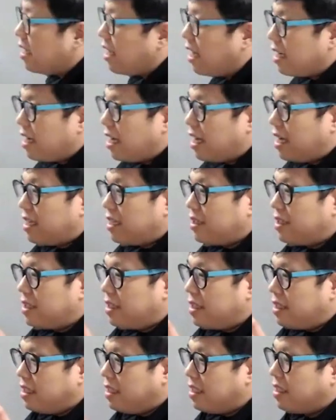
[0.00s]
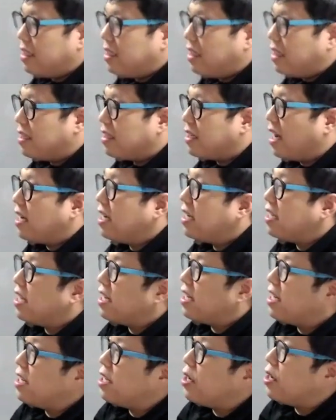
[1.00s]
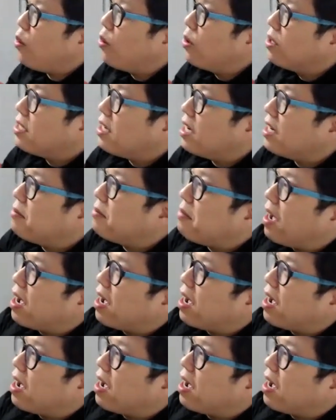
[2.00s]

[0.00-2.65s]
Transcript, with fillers: 나라를 자기 나라의 공장은